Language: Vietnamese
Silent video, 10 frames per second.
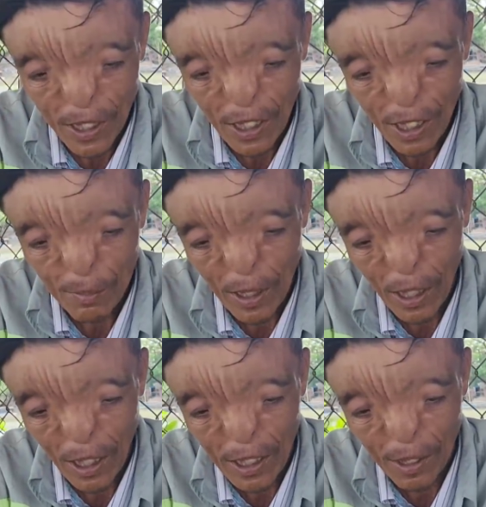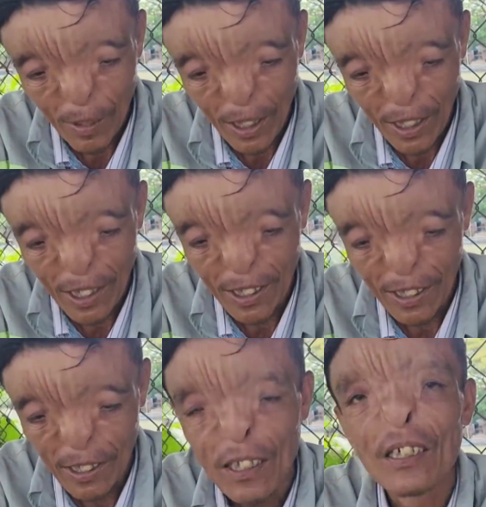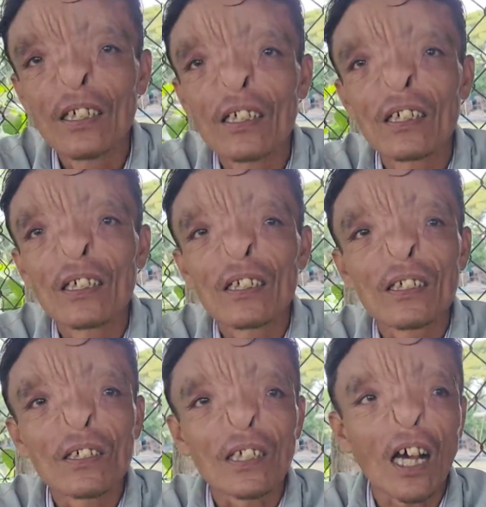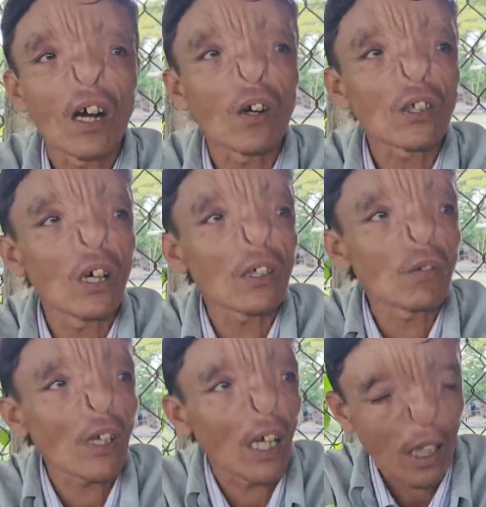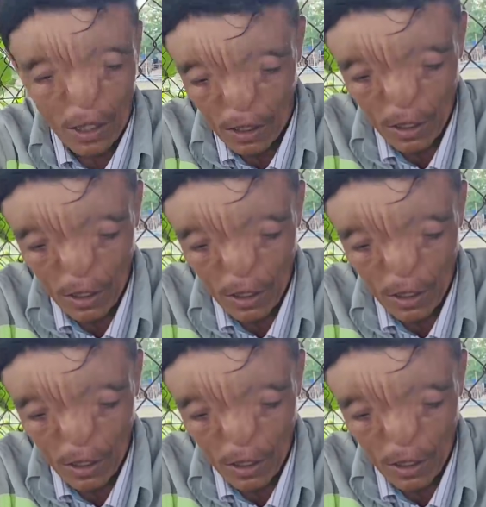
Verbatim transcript: về đây 12 giờ mấy anh ông đi xe ôm dạ thôi tôi tốn tiền